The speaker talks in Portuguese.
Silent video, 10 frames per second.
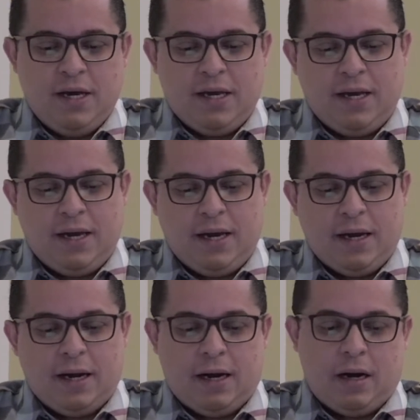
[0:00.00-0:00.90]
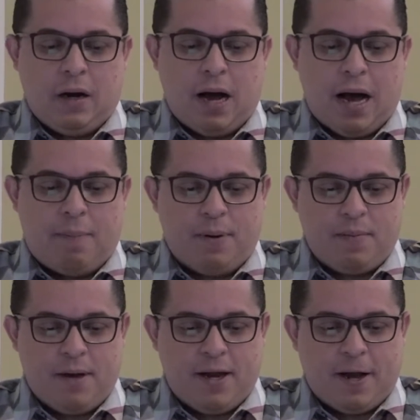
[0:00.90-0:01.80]
E a
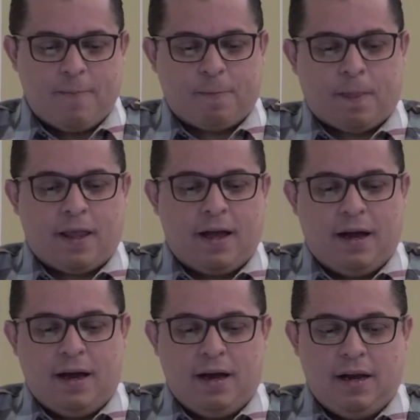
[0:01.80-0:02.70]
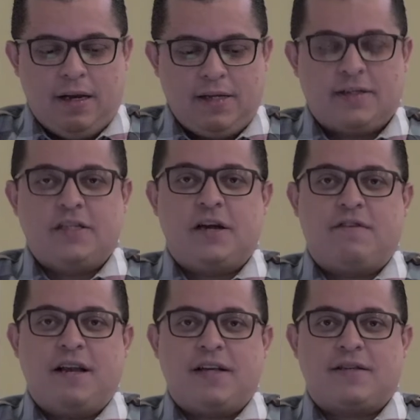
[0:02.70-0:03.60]
primeira lista de
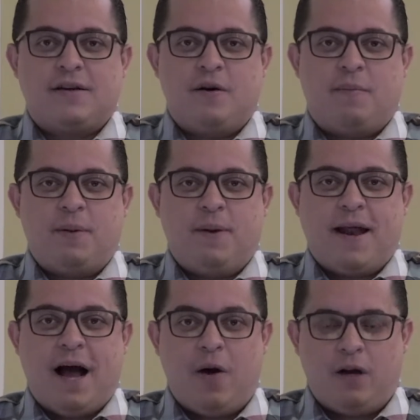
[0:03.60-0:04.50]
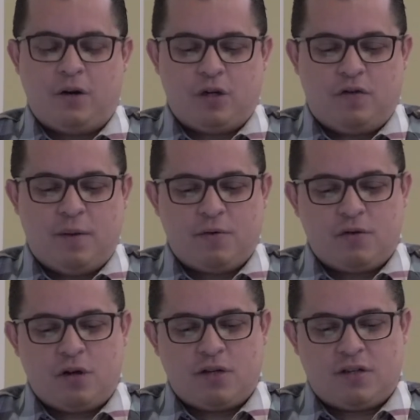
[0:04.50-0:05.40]
avaliação, a primeira aula que nós tivemos,
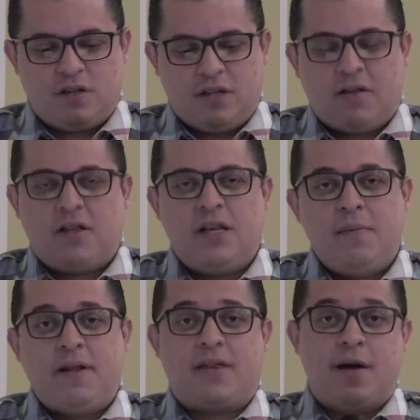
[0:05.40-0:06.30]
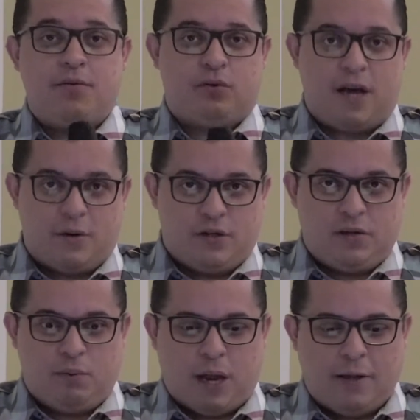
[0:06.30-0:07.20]
nós limitamos o que era o
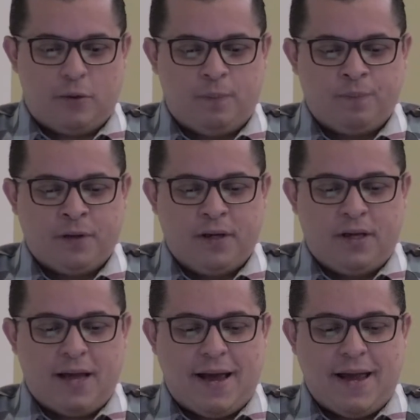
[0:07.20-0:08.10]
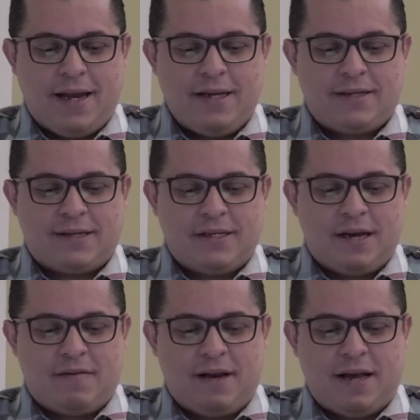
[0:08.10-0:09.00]
discipulado. E aí a lista de
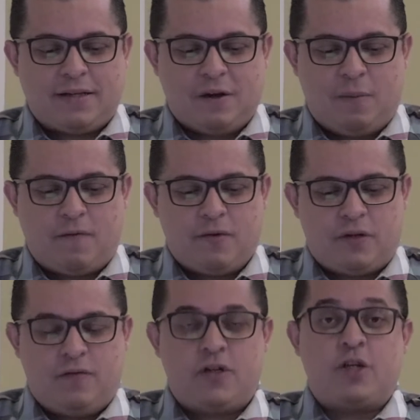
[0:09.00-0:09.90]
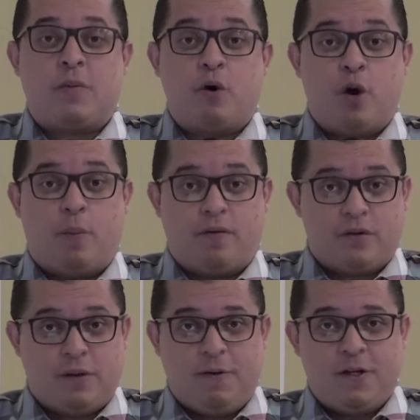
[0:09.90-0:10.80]
avaliação para você. Você já morreu para
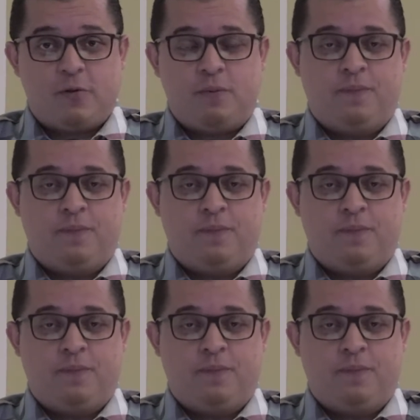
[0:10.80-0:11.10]
você mesmo?